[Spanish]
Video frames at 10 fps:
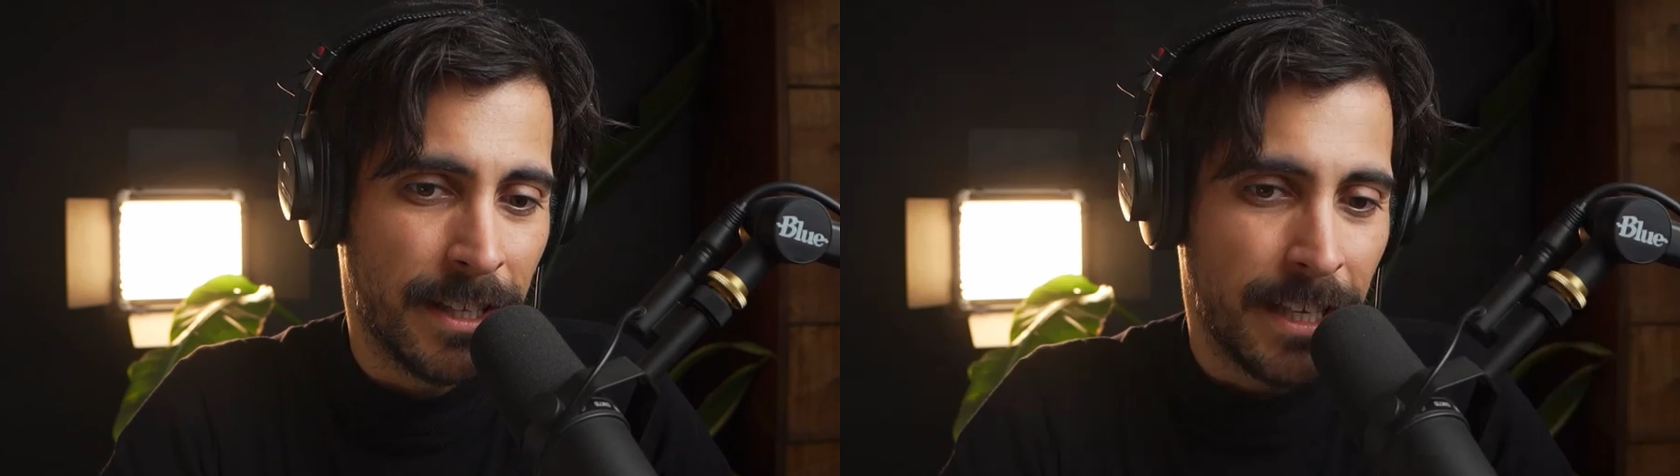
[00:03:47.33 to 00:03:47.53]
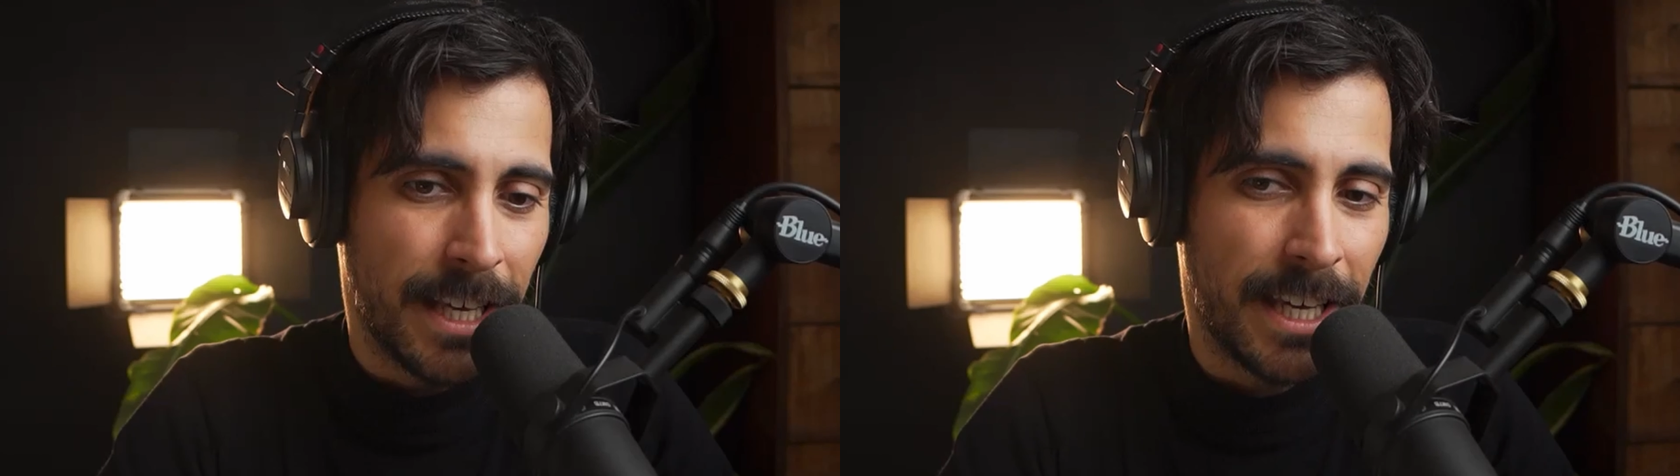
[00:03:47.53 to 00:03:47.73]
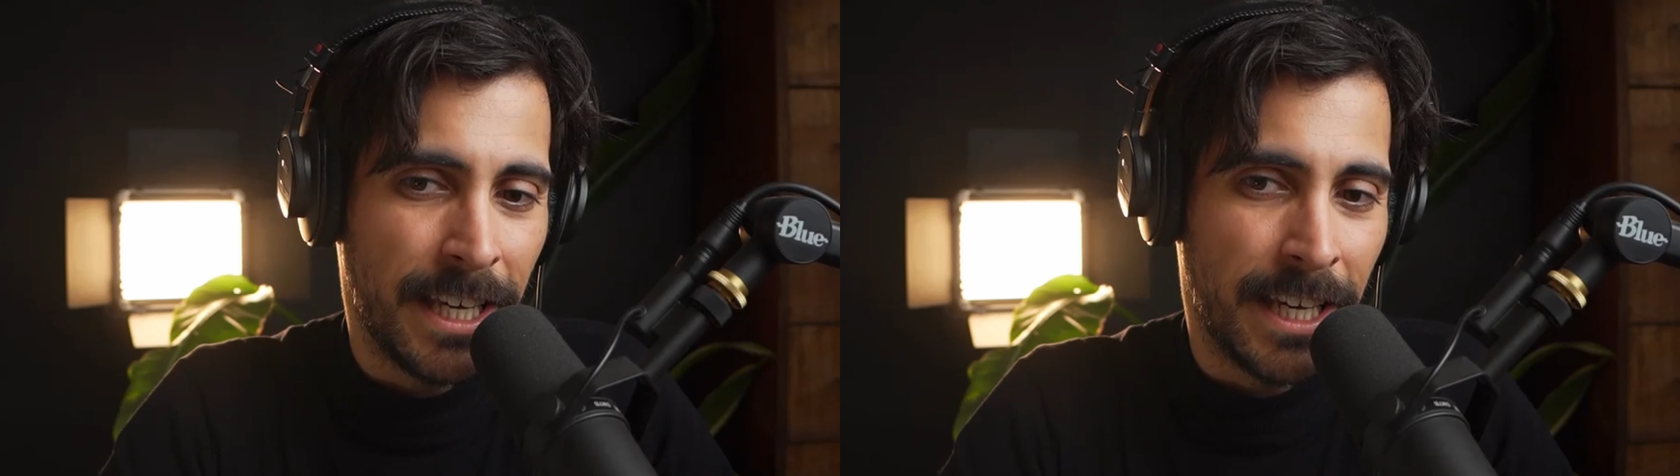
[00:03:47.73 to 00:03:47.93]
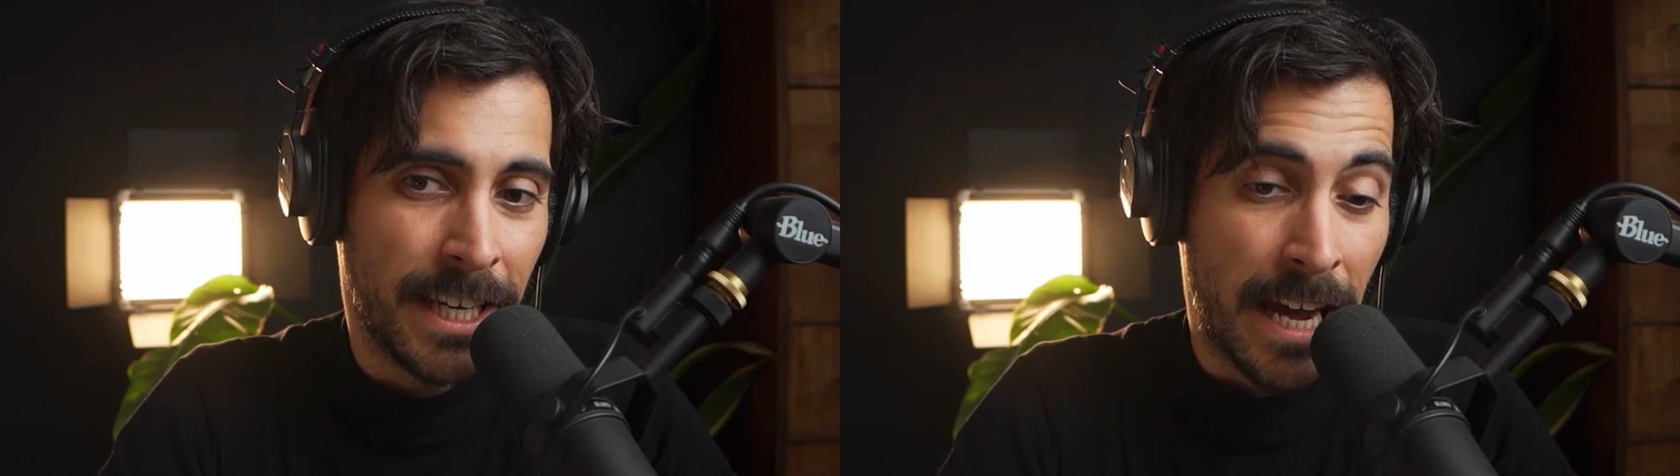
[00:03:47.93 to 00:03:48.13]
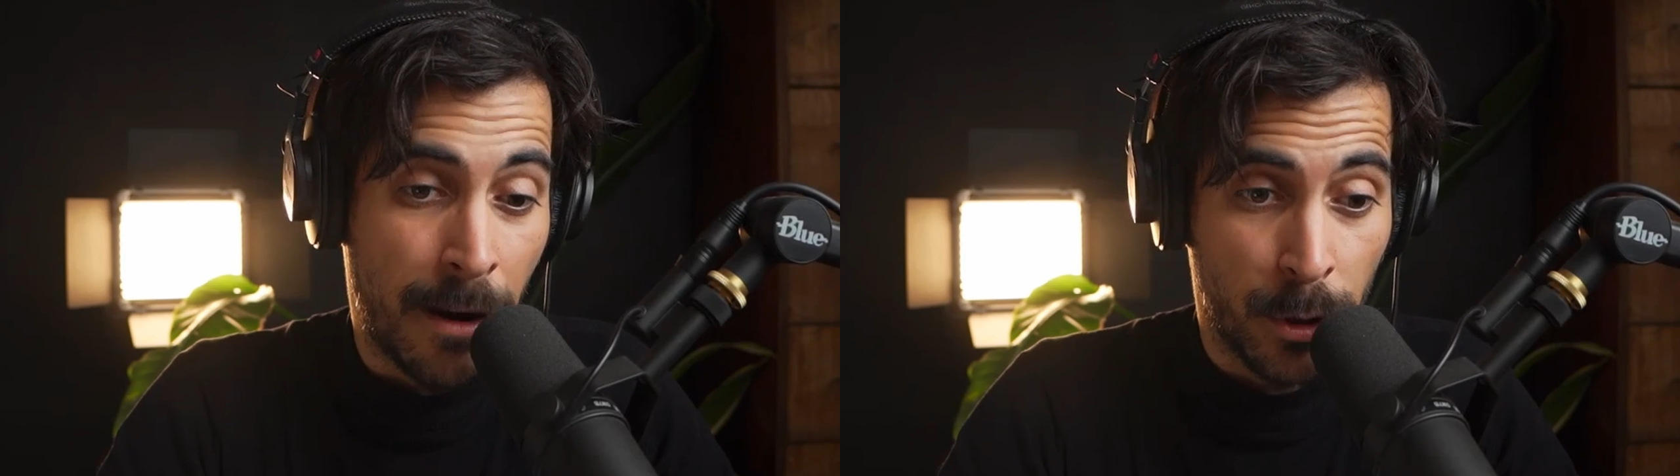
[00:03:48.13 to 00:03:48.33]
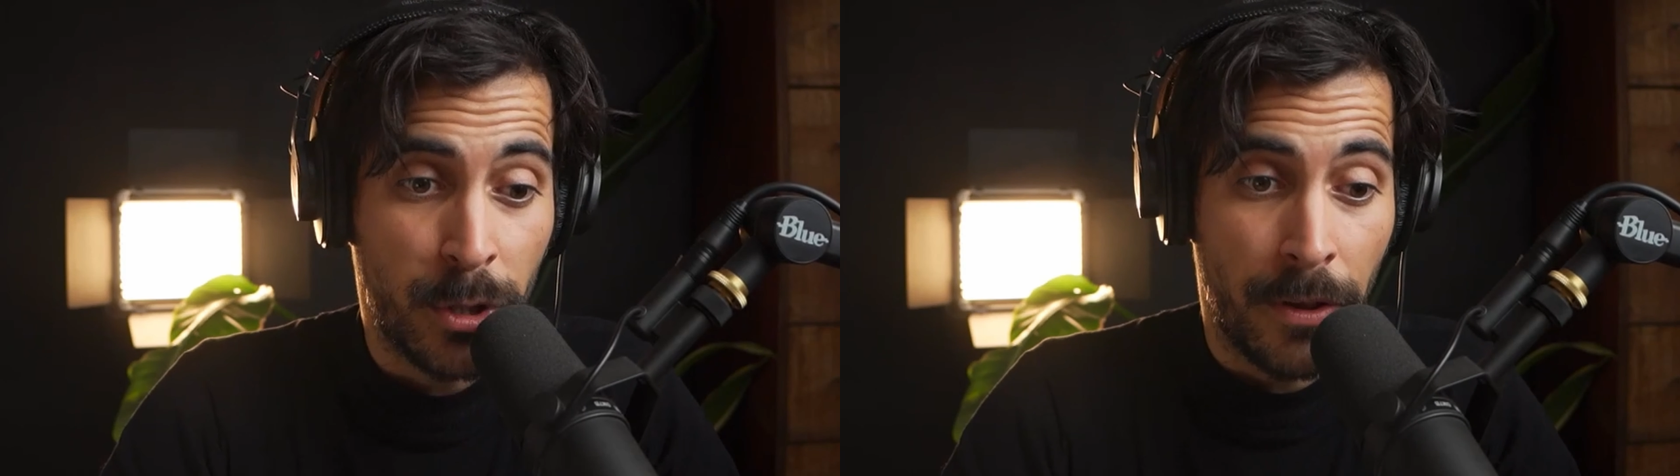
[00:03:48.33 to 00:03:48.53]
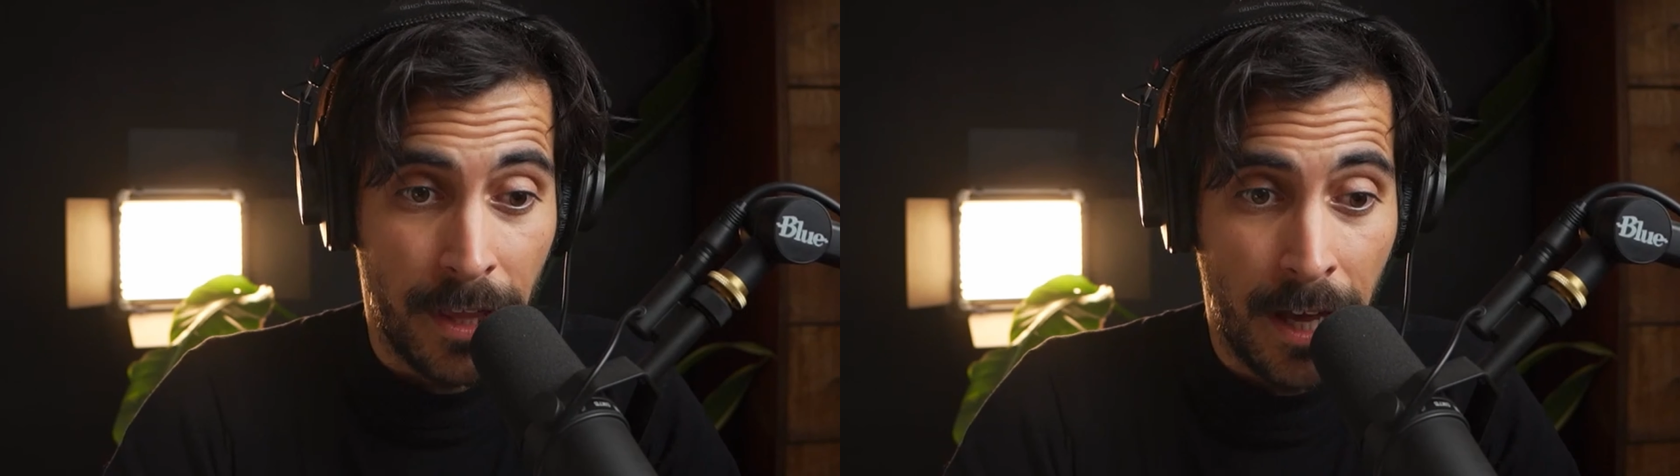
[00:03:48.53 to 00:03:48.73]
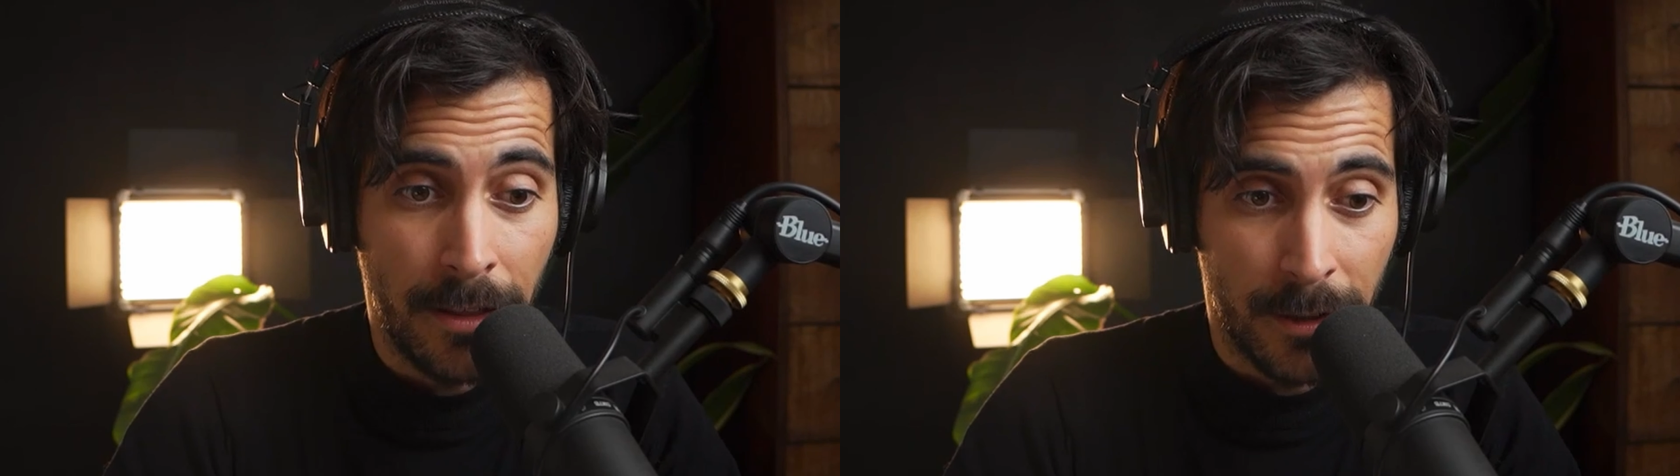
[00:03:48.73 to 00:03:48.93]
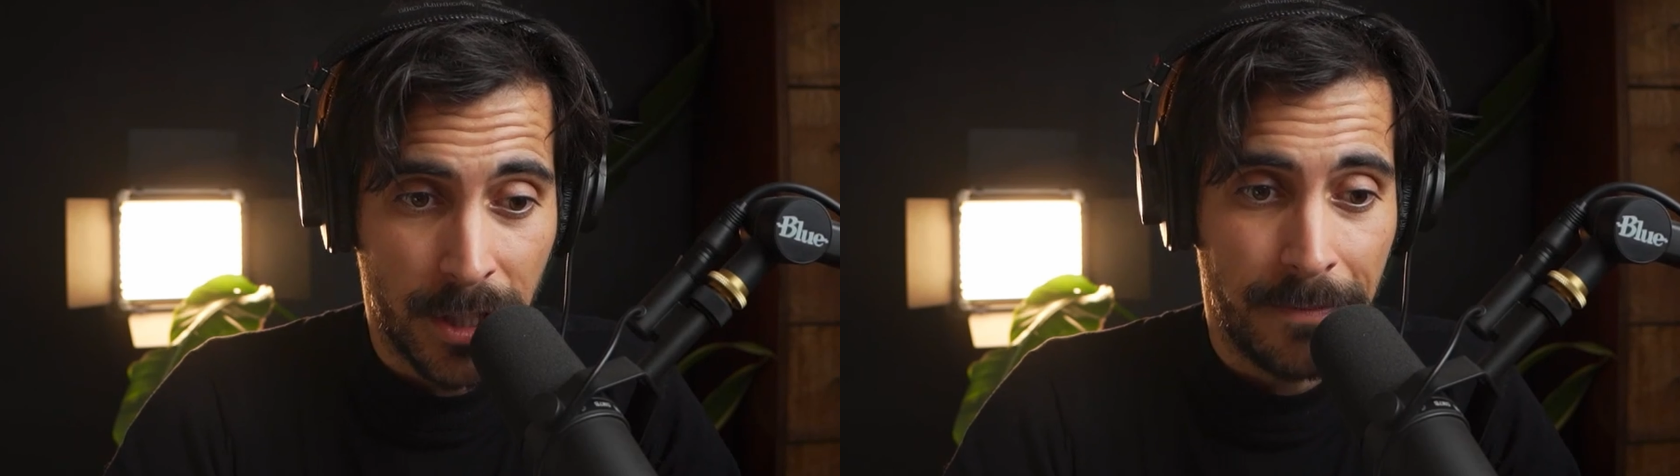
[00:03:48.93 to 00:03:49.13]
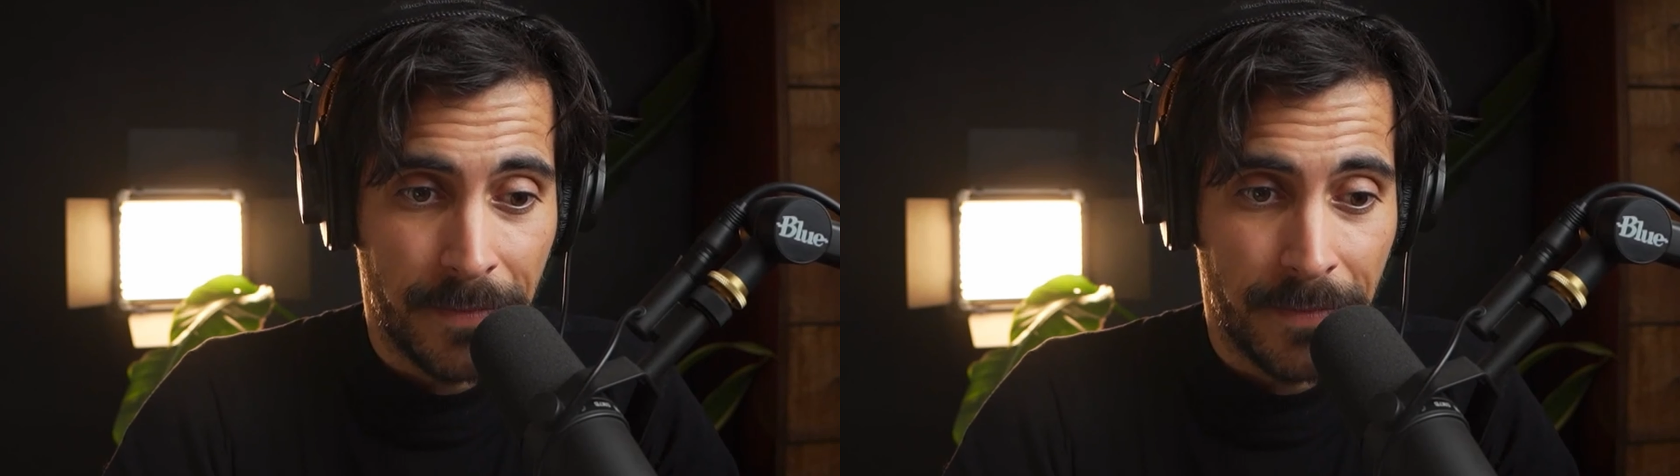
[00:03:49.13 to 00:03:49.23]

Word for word: y que acabó suicidándose.